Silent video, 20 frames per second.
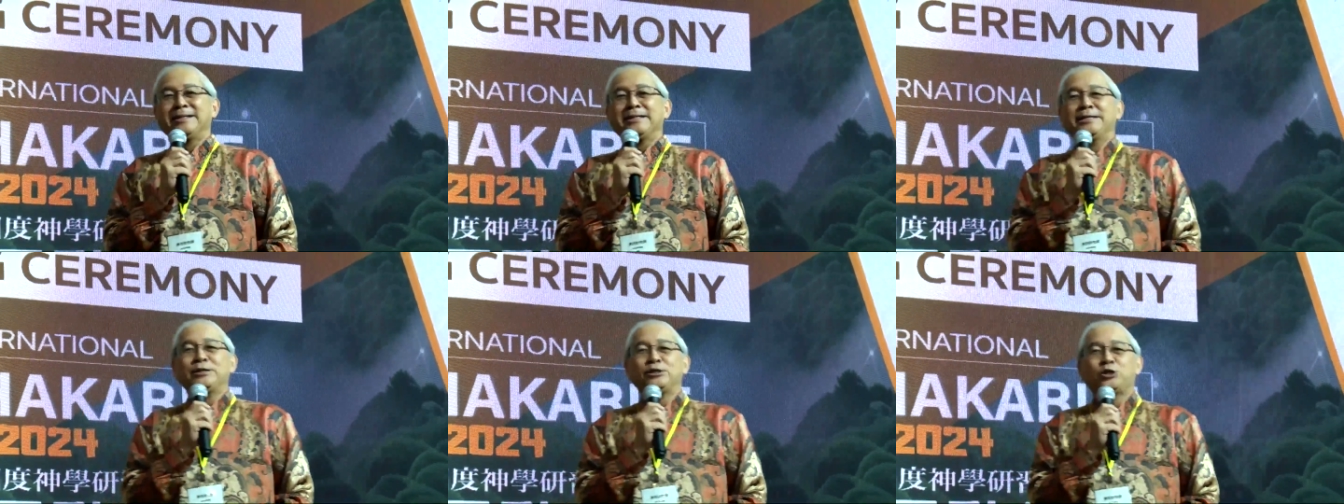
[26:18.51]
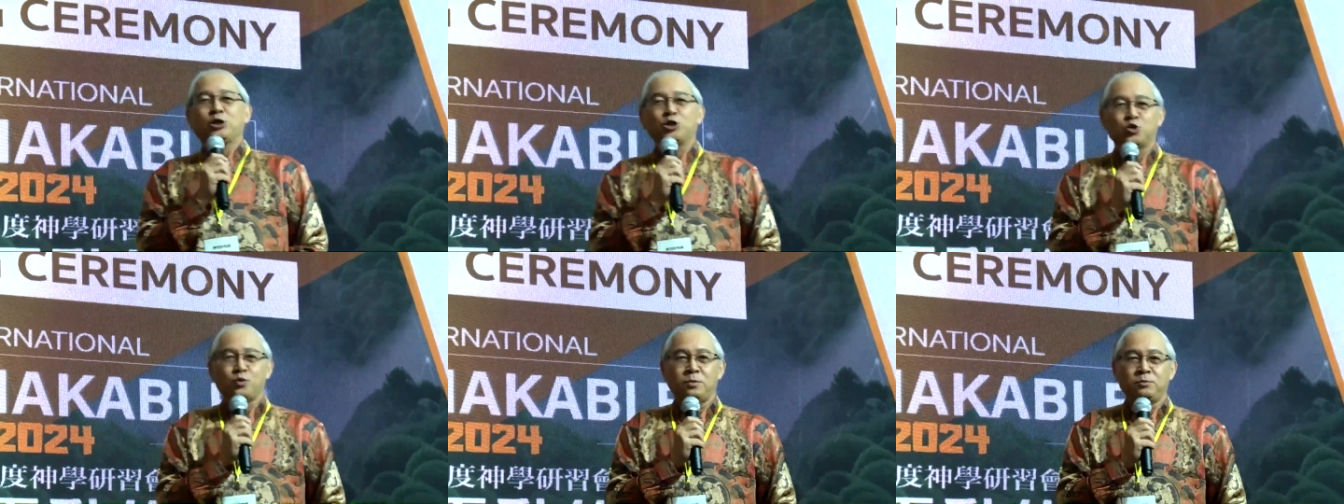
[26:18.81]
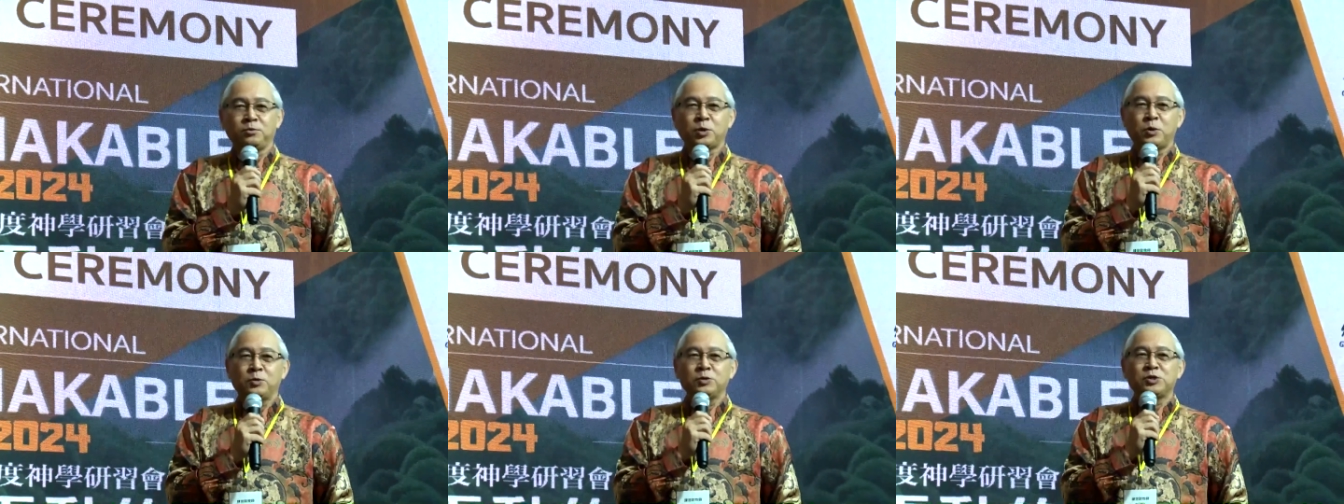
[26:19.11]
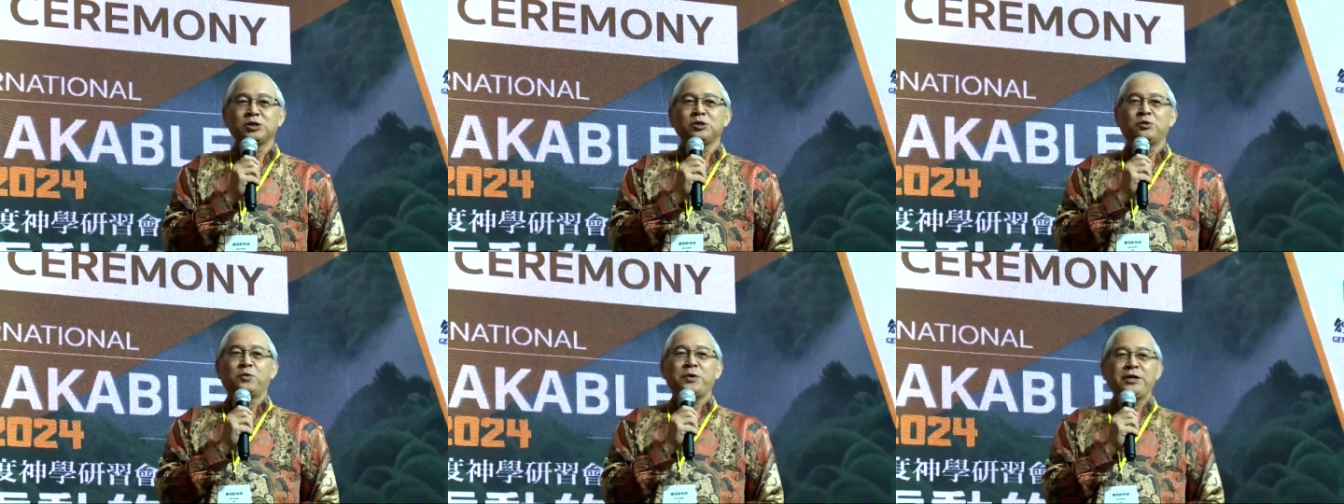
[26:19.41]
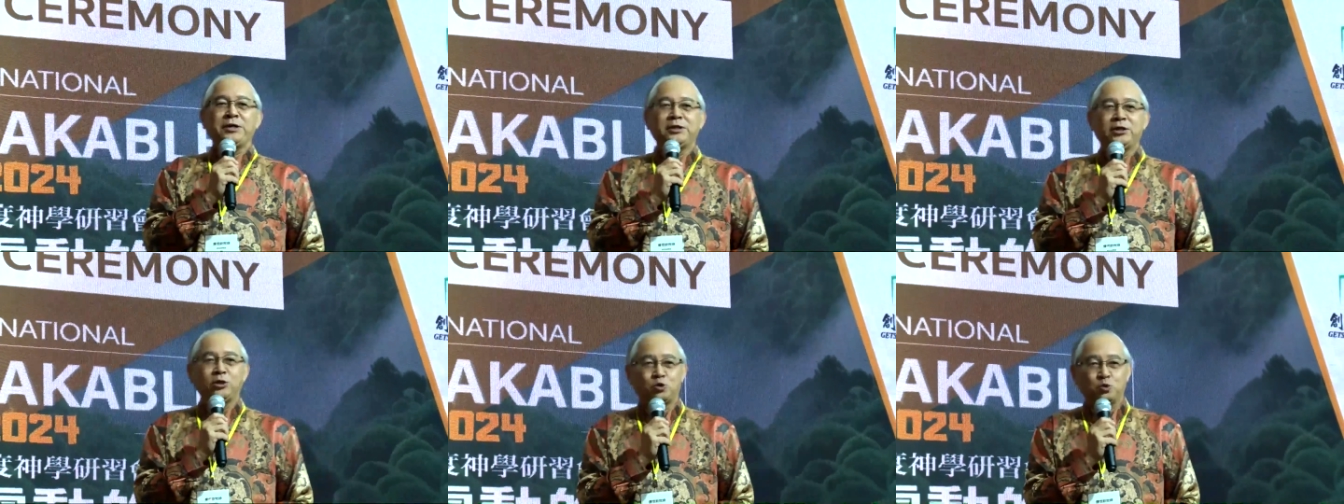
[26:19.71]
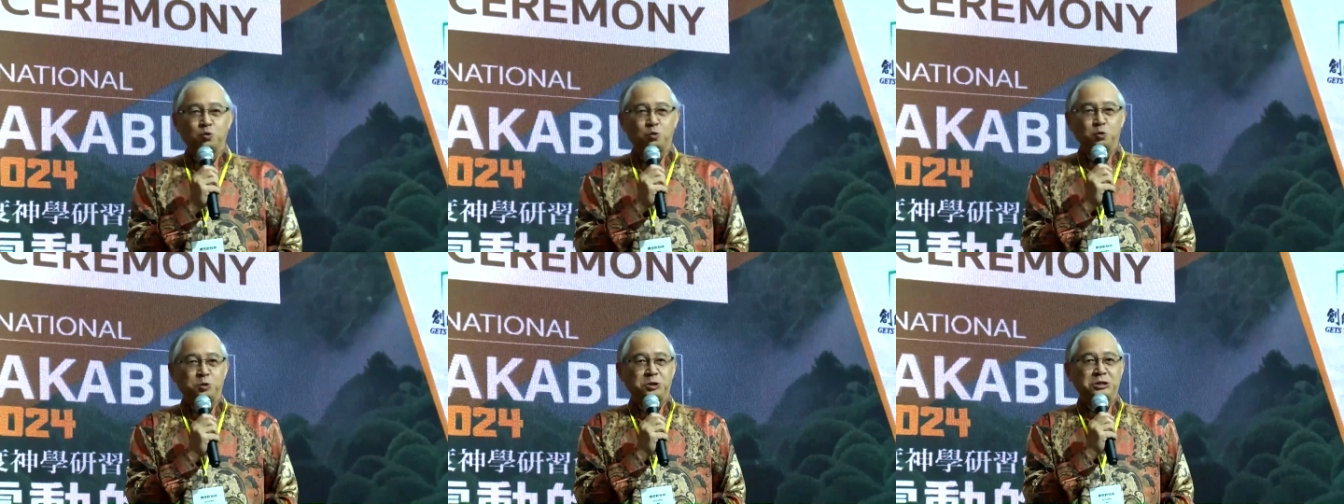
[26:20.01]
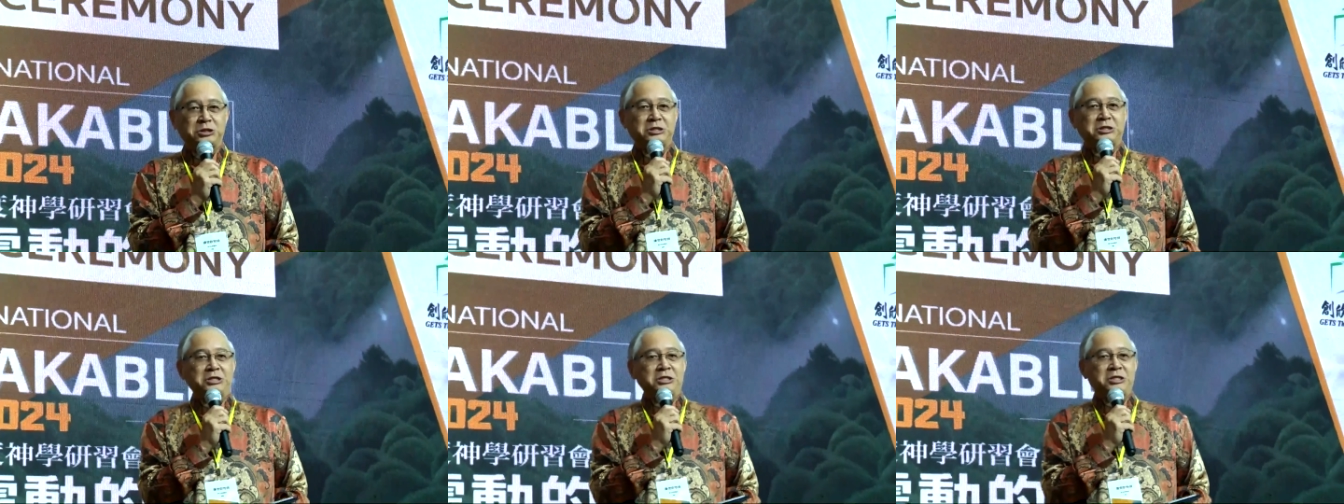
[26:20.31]
这是我们董事会的主
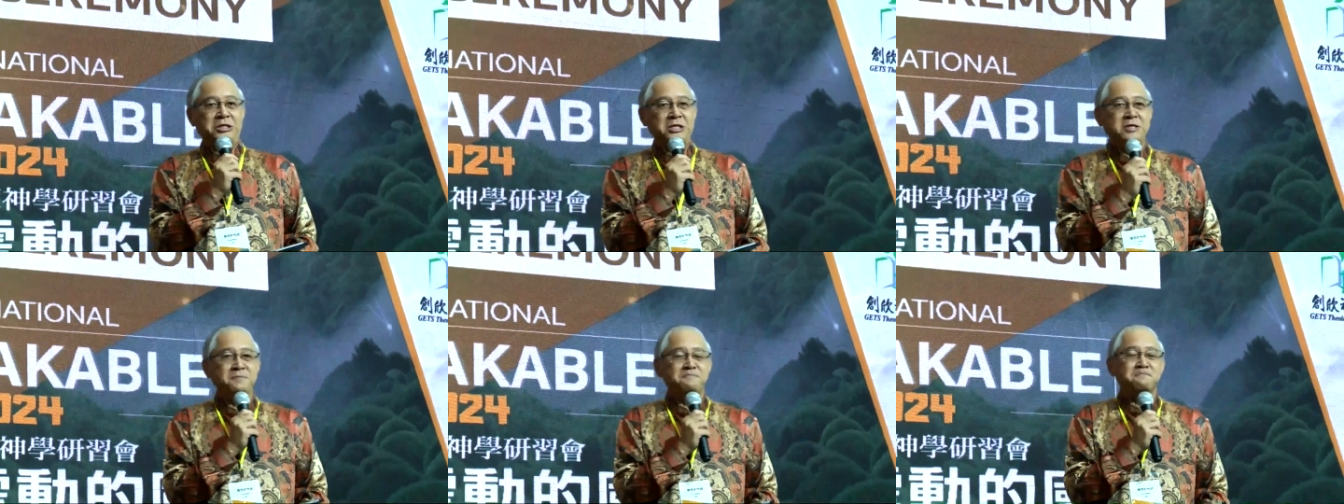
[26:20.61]
席，